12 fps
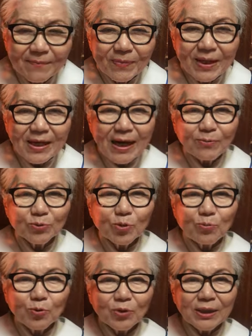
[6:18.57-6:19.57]
내가 아무도
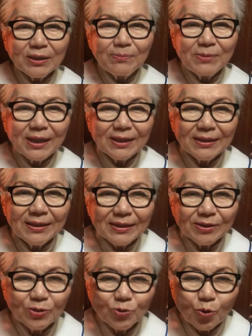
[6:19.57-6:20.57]
모르게 은밀한
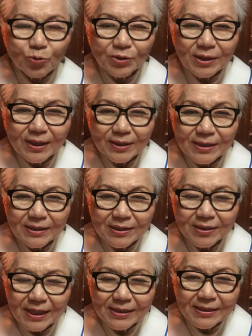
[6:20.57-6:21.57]
데서 좋은
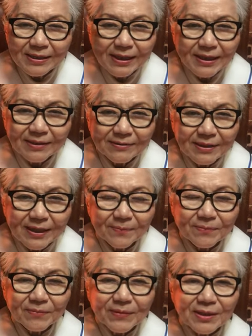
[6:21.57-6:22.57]
선한 일을 행했는데
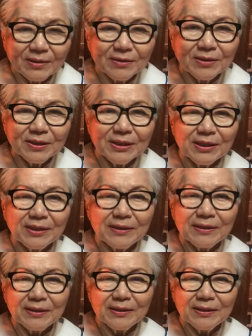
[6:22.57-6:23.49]
그것이